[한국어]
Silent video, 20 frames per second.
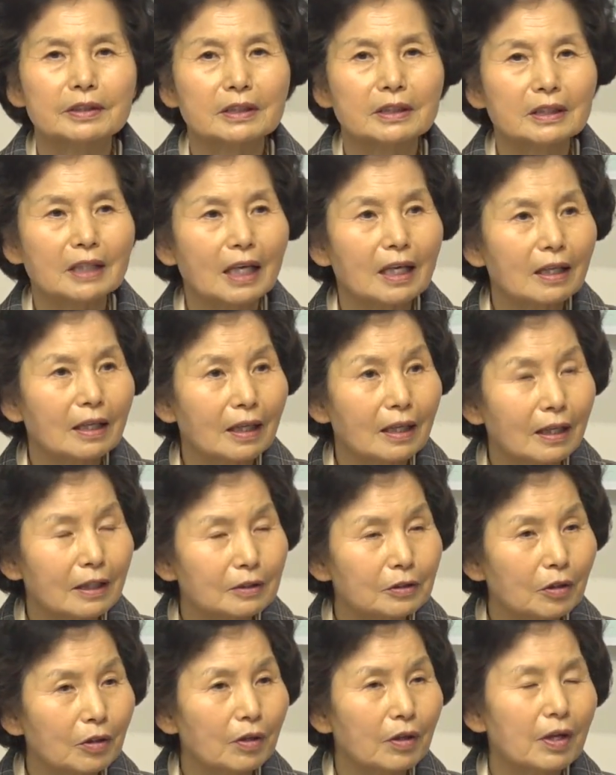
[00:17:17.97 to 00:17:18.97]

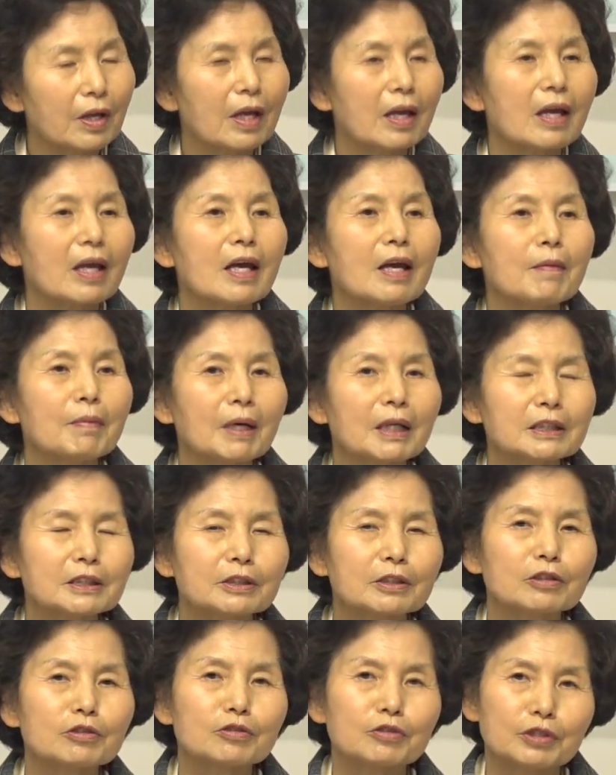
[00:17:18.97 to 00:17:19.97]
생각에서
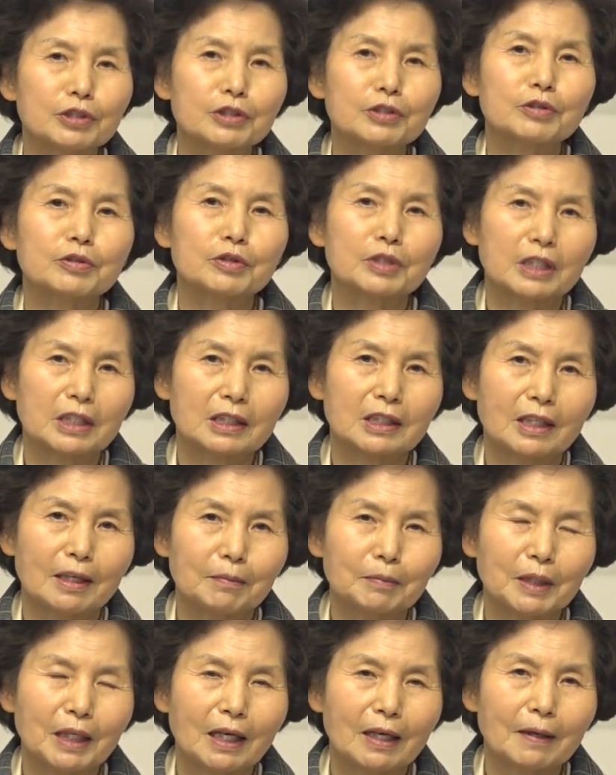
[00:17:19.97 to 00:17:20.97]
해방시켜 주실 수 있기
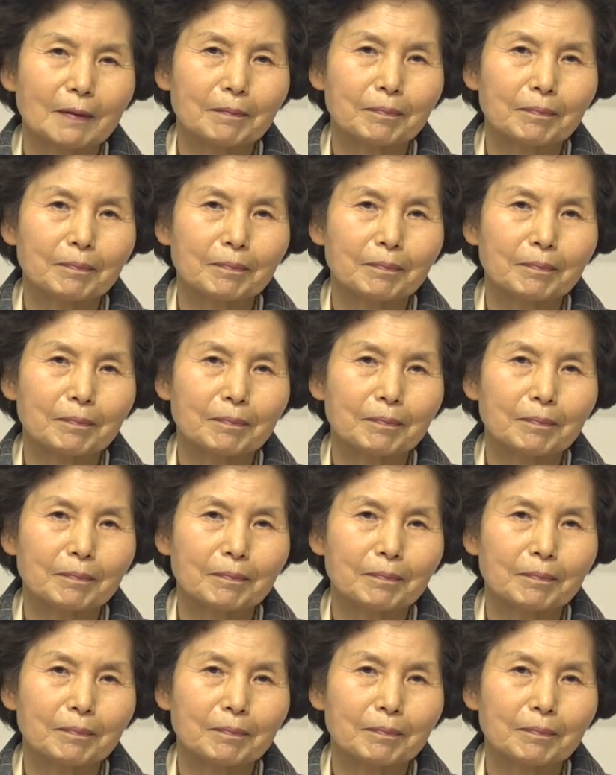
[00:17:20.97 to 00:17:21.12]
때문에